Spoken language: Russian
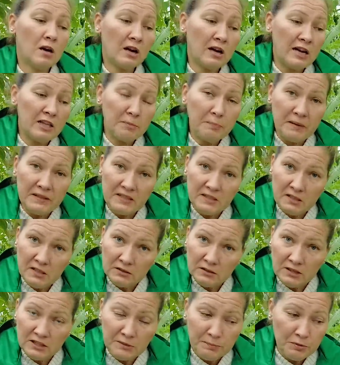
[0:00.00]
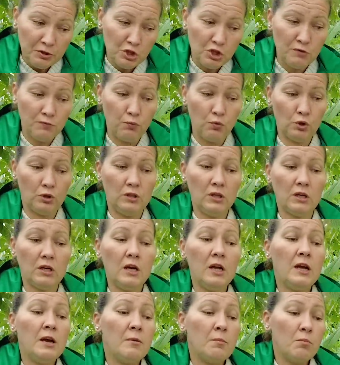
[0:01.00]
какая-то подстилка из-под животных.
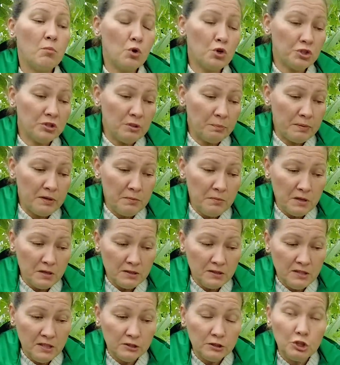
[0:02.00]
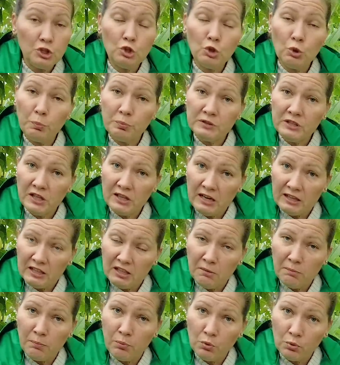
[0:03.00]
Можно, например, сделать теплые
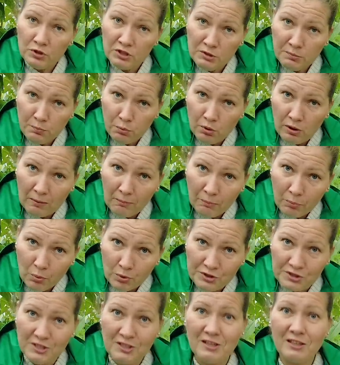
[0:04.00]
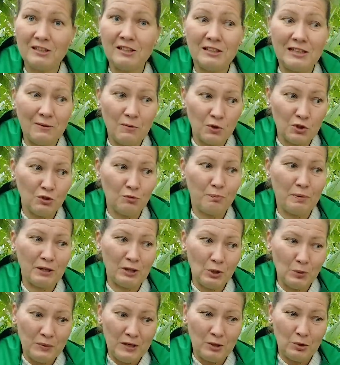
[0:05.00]
грядки по типу компостника для того, чтобы
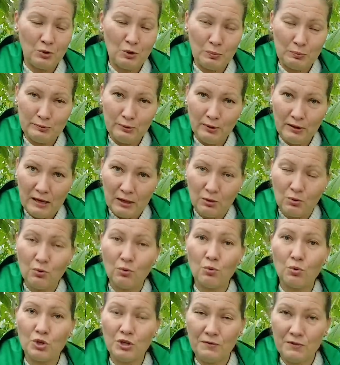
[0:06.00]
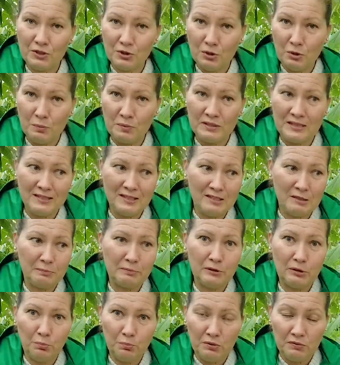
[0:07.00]
потом на эту теплую грядку уже весной посадить
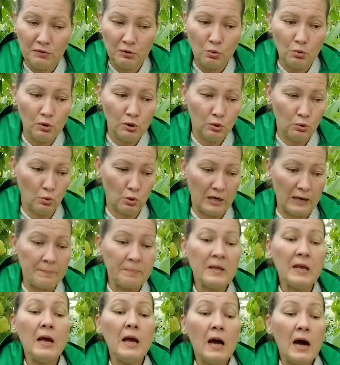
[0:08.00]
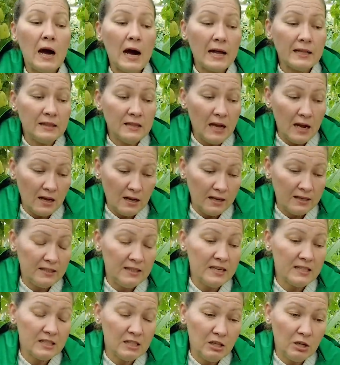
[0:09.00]
теплолюбивые культуры. Однако,
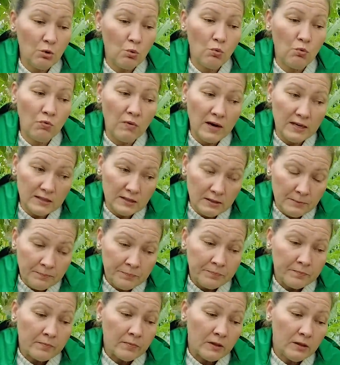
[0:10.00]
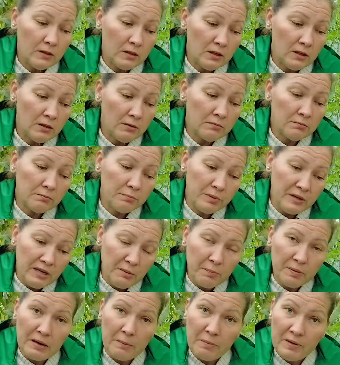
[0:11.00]
если у вас а, были
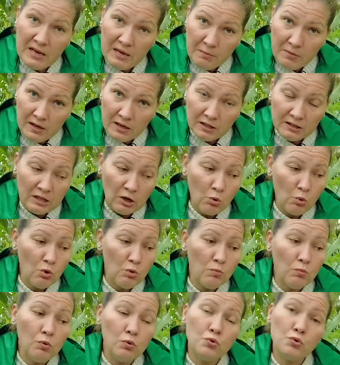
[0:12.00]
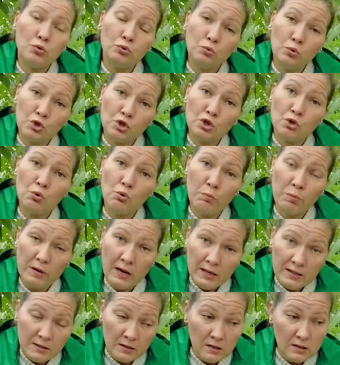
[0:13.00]
проблемы, такую мульчу лучше
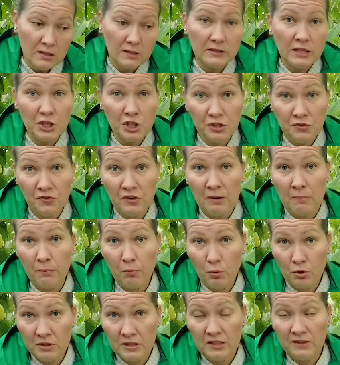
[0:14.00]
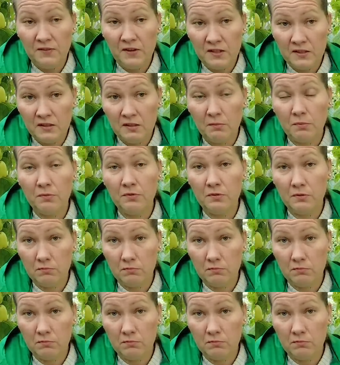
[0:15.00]
убрать и заложить в компост, соответственно,